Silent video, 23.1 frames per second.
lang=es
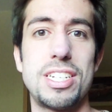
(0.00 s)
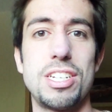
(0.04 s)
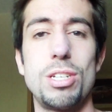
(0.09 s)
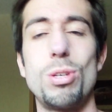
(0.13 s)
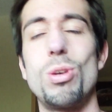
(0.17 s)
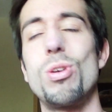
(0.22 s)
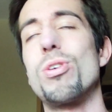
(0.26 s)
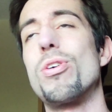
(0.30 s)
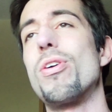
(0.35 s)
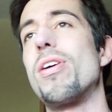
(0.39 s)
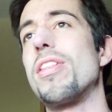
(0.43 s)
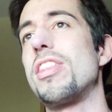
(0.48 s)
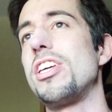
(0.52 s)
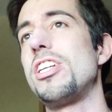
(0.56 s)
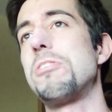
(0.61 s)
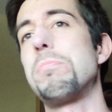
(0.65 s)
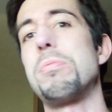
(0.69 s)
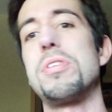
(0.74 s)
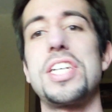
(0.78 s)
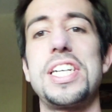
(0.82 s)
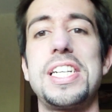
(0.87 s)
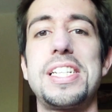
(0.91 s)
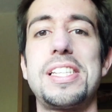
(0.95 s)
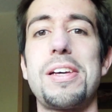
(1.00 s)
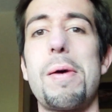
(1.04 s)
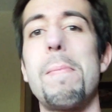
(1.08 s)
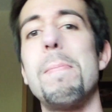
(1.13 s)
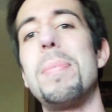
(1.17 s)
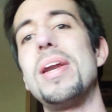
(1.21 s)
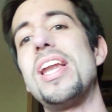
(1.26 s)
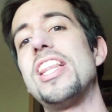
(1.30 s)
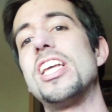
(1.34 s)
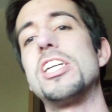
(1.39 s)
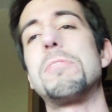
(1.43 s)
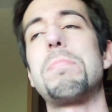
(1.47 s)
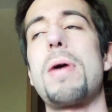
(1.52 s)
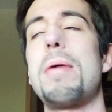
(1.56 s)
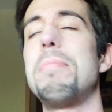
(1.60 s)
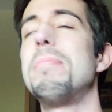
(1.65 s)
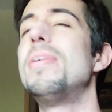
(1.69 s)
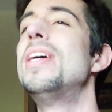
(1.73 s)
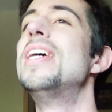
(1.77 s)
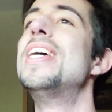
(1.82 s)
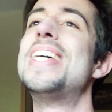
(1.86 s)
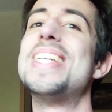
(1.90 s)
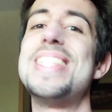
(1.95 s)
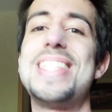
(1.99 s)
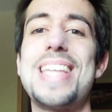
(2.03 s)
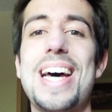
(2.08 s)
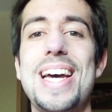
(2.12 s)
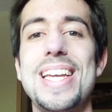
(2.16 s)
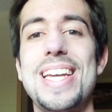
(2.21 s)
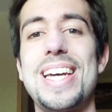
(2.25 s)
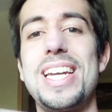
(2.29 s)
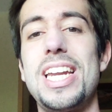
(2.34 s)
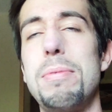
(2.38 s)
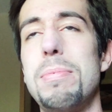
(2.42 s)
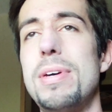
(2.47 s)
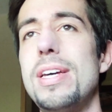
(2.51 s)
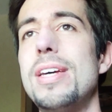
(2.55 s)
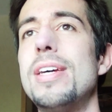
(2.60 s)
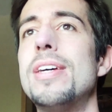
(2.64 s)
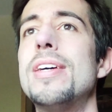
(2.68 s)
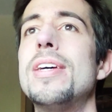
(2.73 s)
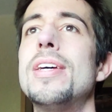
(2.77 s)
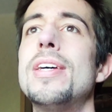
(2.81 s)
Si no lo conocéis, pues ahí está un pelín de spam, Tai Anime.